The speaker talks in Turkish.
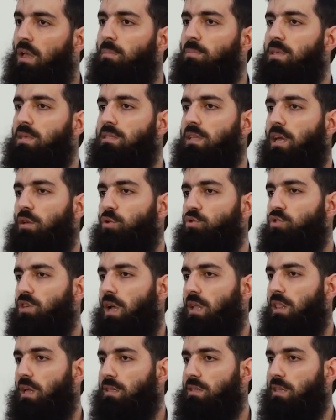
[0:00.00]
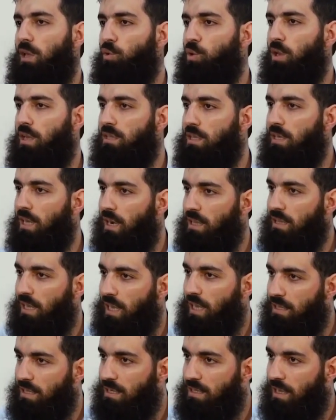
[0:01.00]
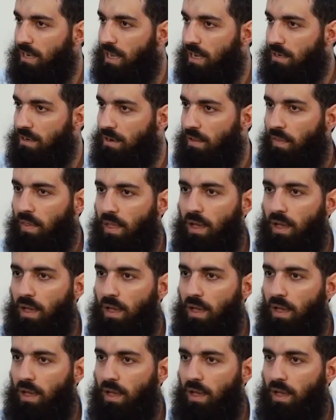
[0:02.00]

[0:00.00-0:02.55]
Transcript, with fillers: Bizden öncekiler tevhidi yerine getirdiler.